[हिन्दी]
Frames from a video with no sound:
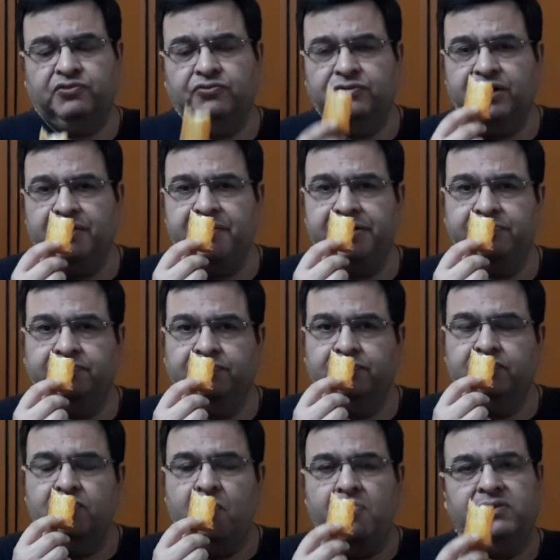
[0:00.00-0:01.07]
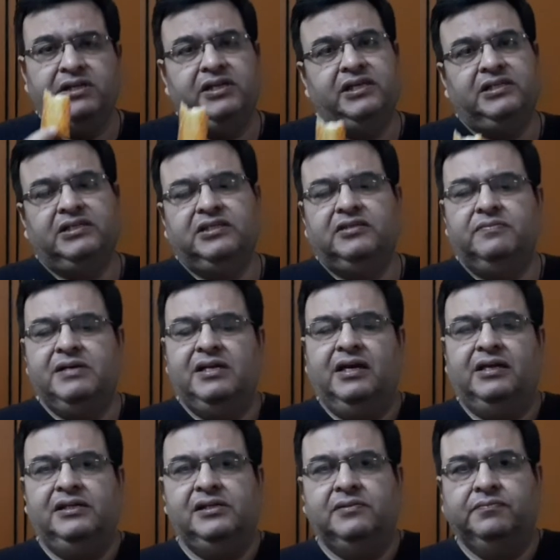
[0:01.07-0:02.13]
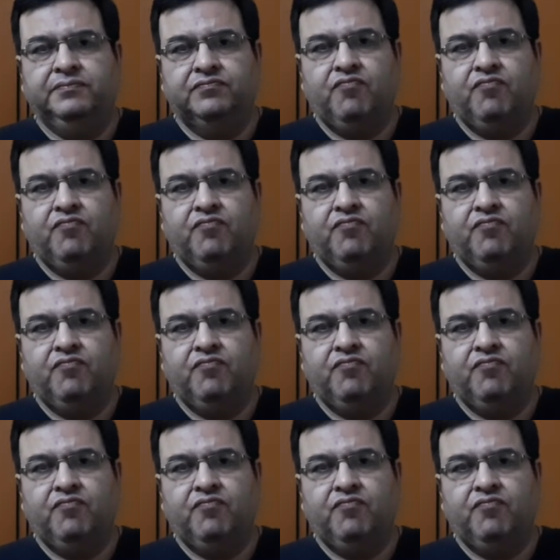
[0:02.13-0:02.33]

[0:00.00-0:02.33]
सूंघने में इलायची की स्मेल आ रही है